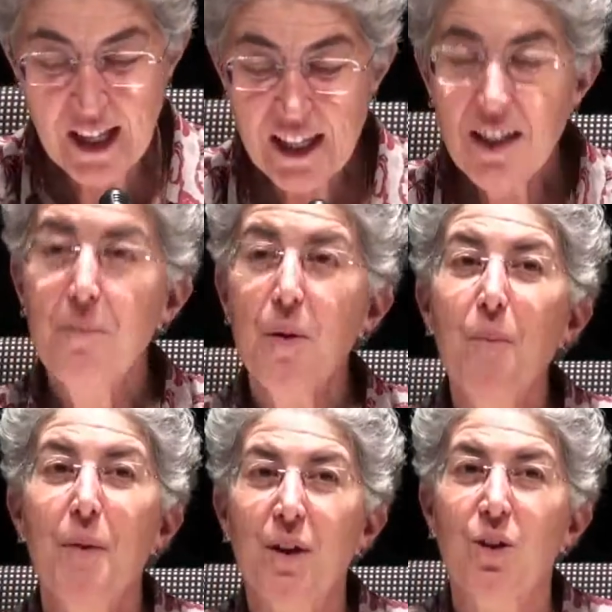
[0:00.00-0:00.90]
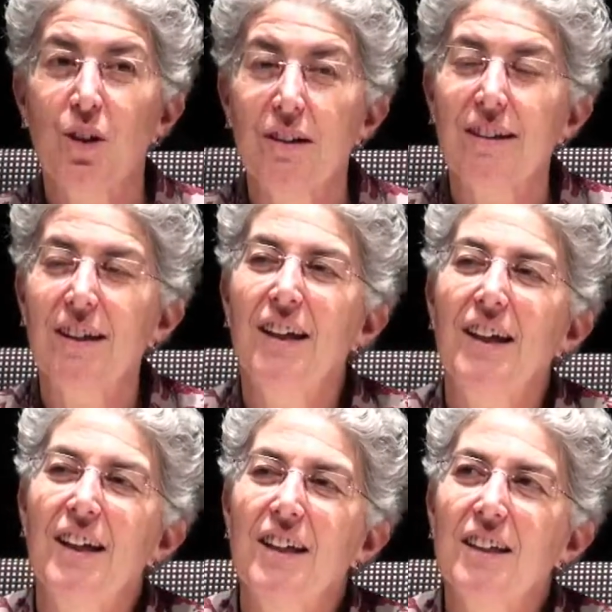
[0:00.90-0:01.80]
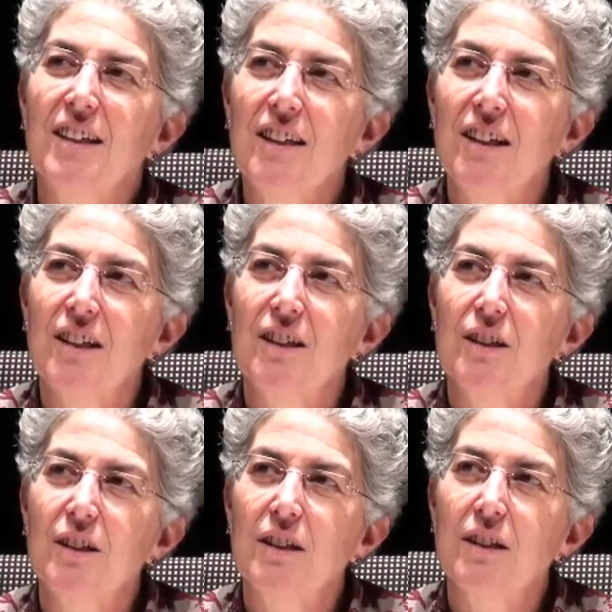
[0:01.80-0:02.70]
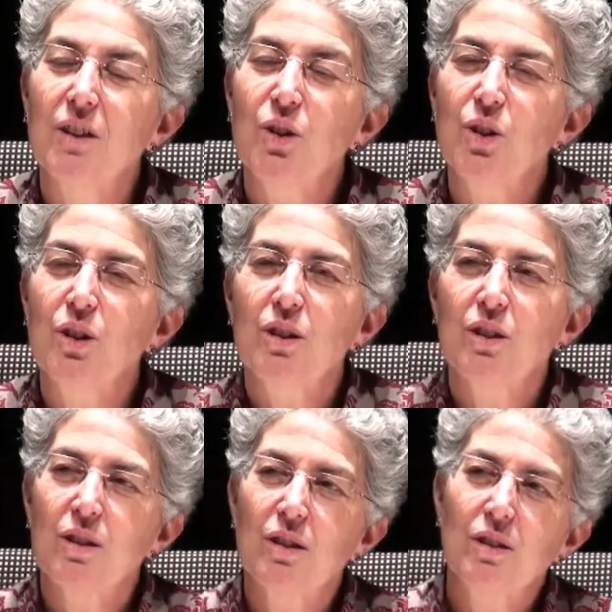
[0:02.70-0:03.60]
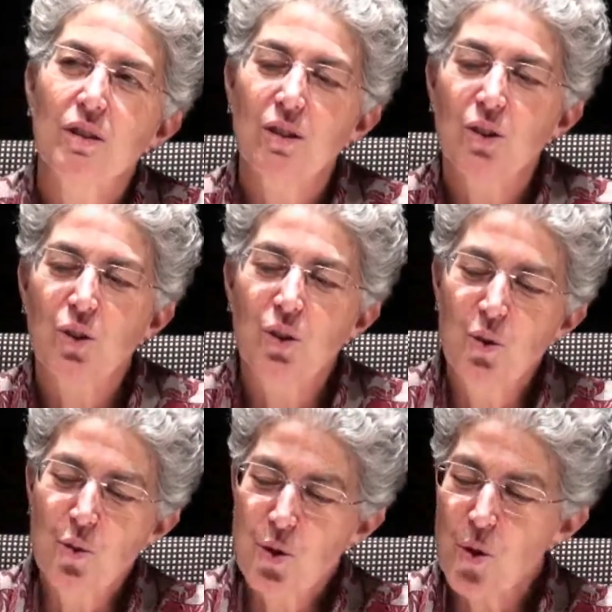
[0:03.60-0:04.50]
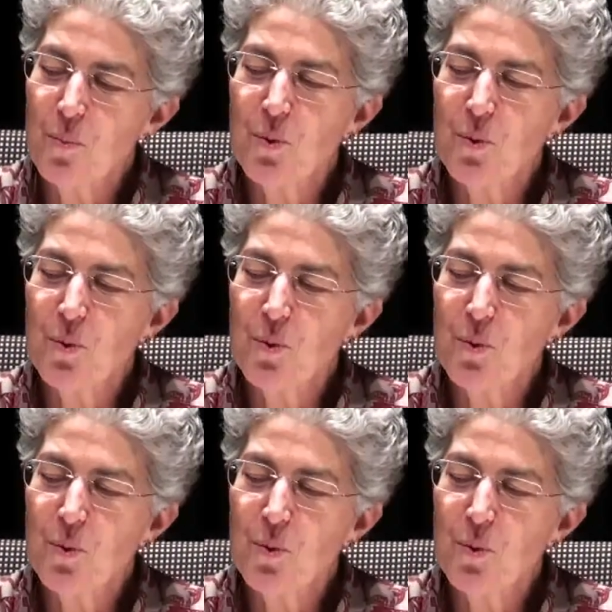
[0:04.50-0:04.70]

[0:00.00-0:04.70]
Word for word: ele próprio é que conta que eh, no seu